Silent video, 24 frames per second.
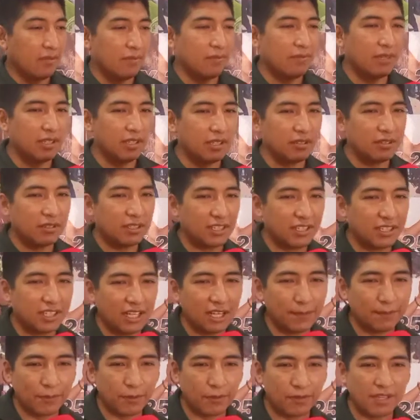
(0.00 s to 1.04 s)
Buenos días
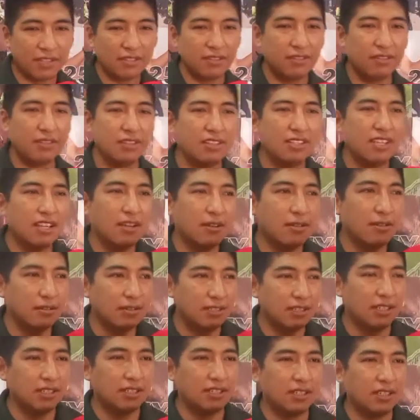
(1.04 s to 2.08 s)
a la población de San
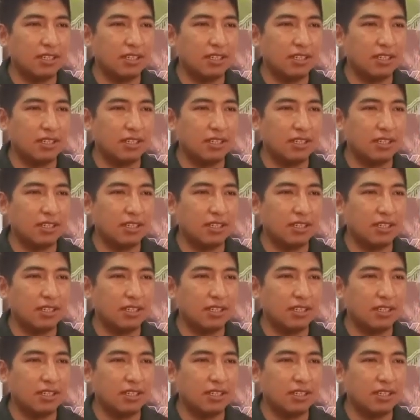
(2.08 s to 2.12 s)
José.